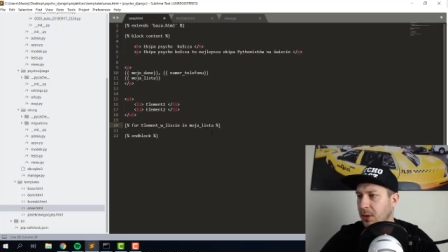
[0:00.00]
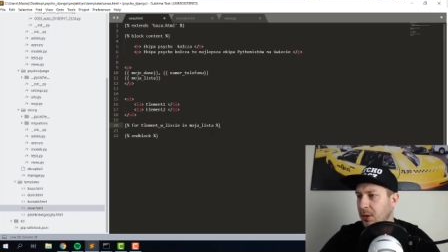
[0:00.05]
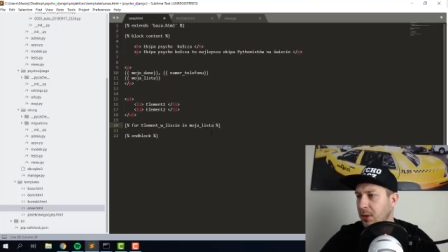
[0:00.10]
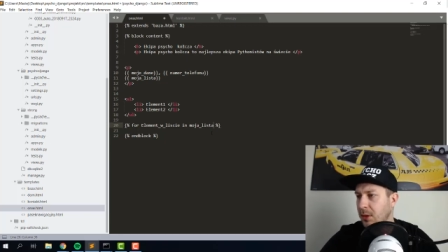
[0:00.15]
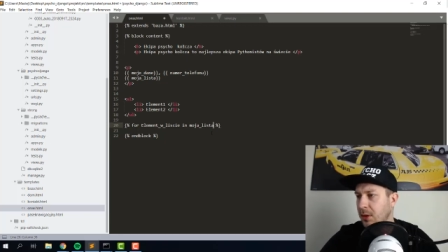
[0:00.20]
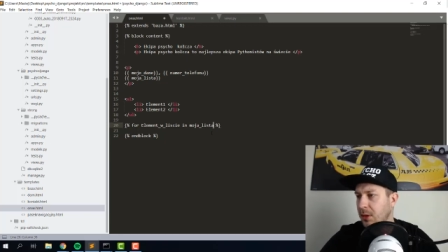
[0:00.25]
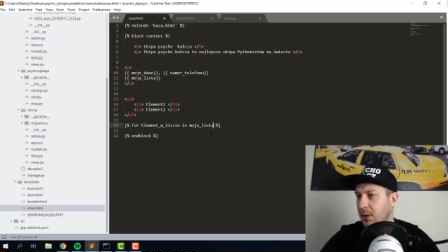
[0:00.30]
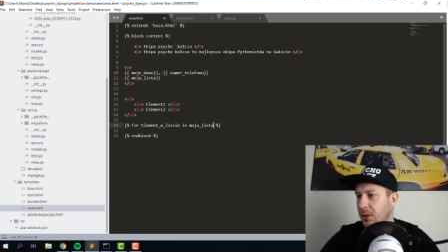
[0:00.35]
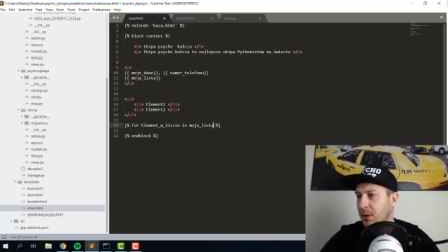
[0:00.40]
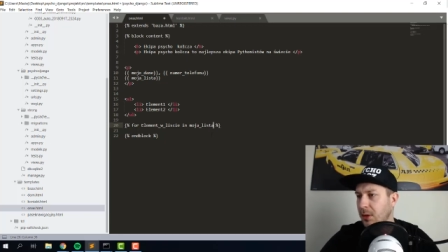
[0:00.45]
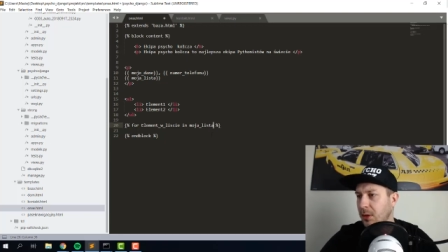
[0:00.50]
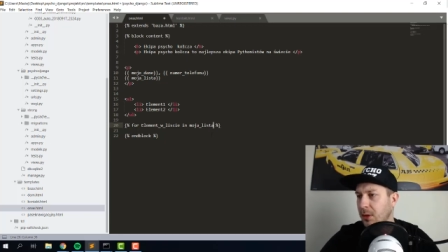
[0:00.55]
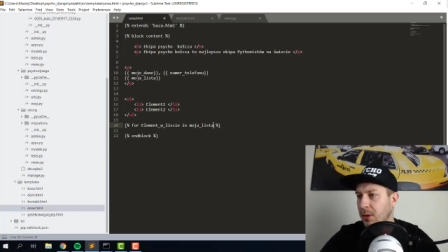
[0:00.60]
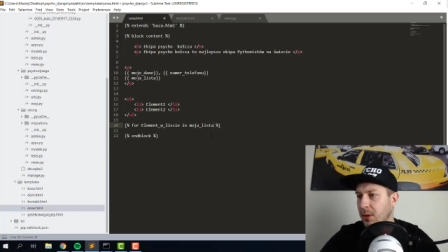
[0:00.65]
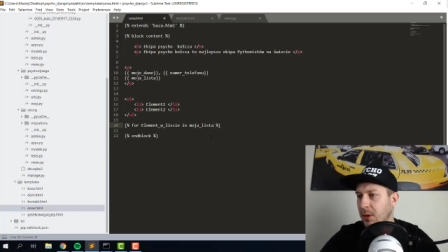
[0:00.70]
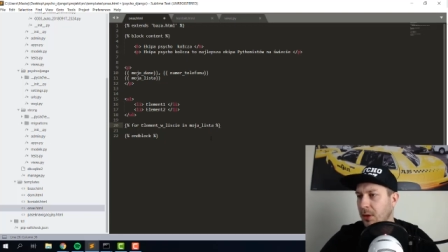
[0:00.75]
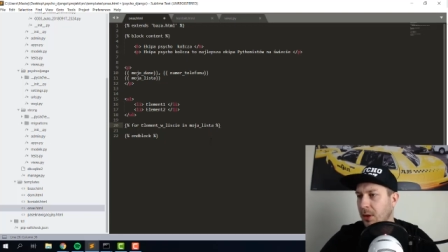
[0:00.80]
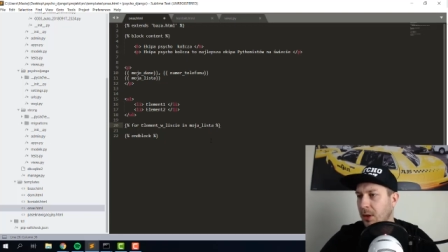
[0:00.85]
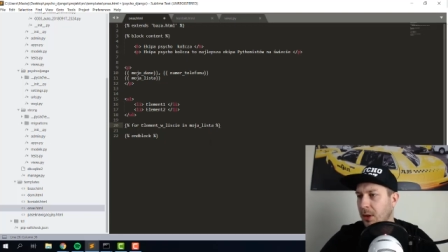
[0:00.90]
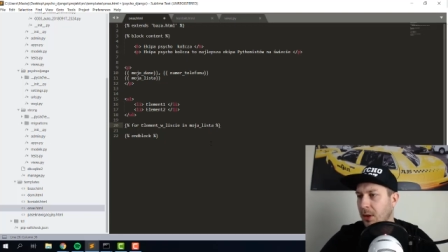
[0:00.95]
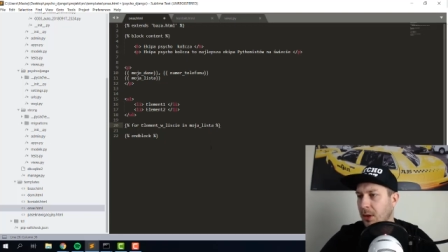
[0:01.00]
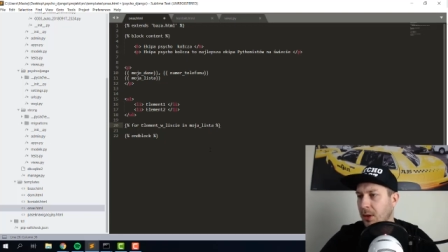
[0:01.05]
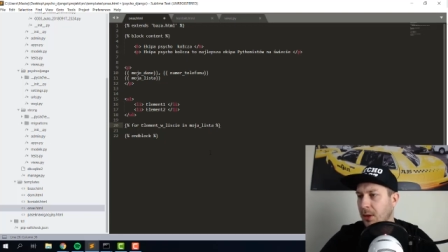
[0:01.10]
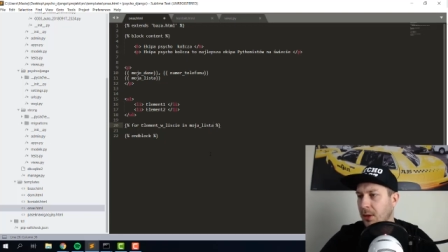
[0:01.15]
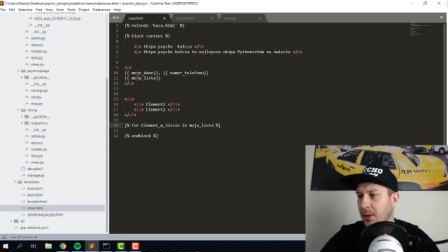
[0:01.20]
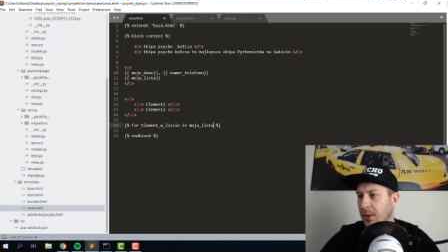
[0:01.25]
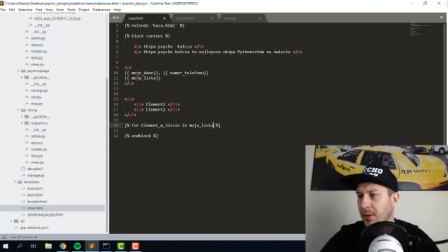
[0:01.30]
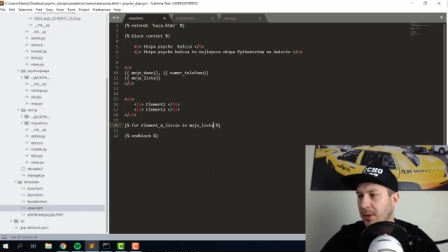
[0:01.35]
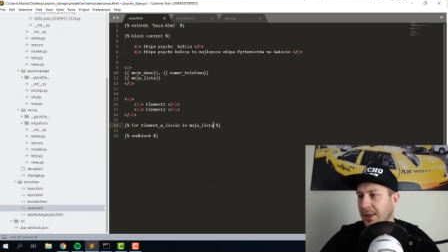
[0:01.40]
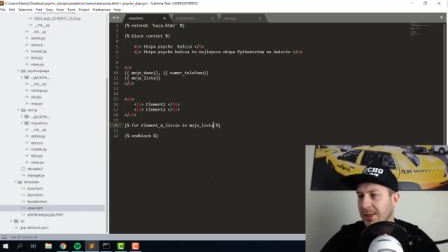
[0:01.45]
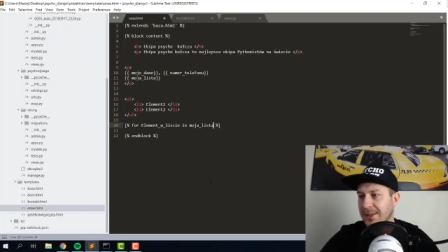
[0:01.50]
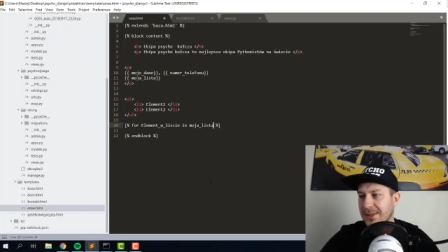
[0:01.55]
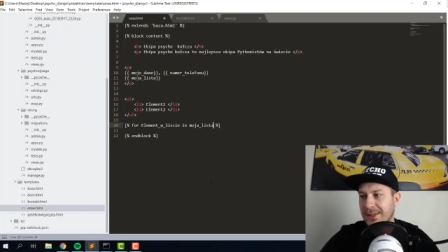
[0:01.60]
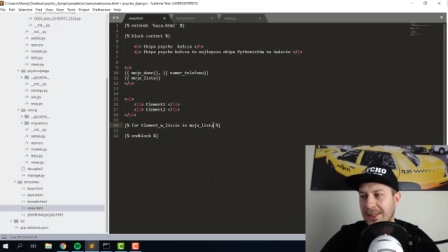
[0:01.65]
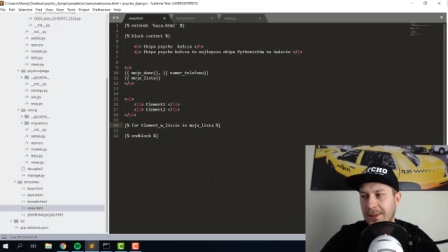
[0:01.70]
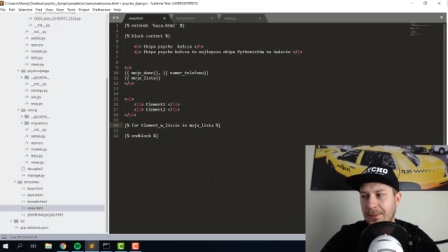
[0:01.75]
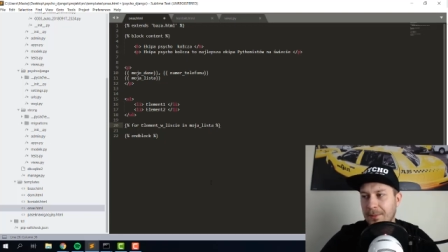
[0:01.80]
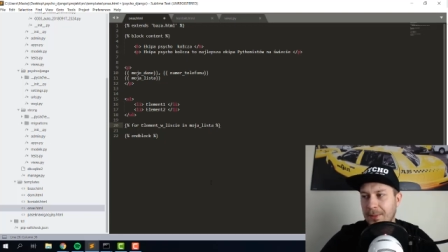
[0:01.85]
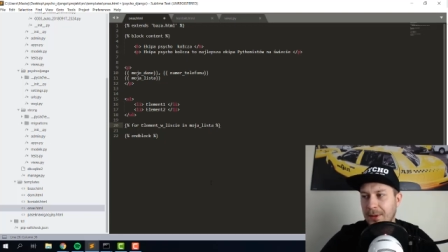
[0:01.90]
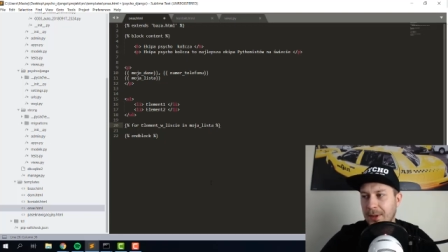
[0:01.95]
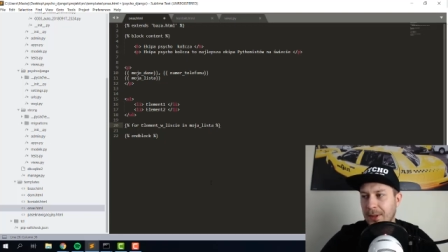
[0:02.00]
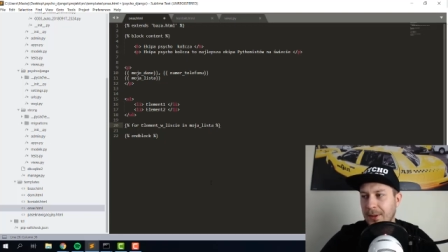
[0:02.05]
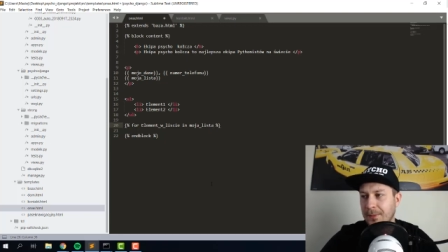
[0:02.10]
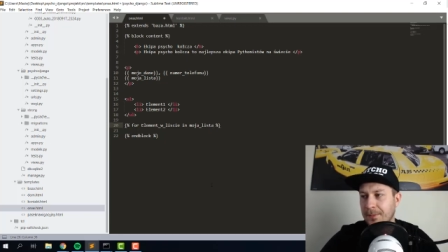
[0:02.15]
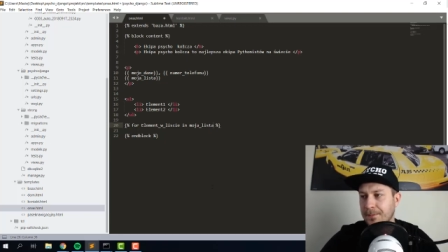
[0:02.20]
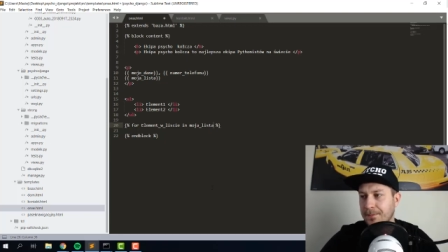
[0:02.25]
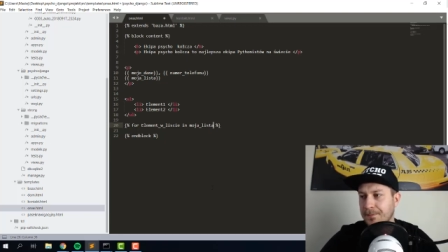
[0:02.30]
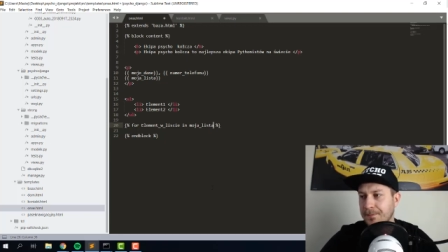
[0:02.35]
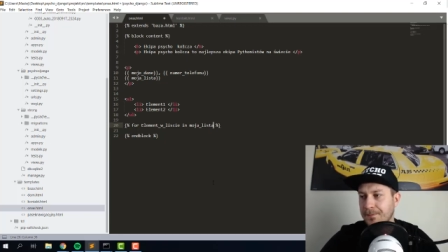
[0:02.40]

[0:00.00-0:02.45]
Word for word: i, i następnie.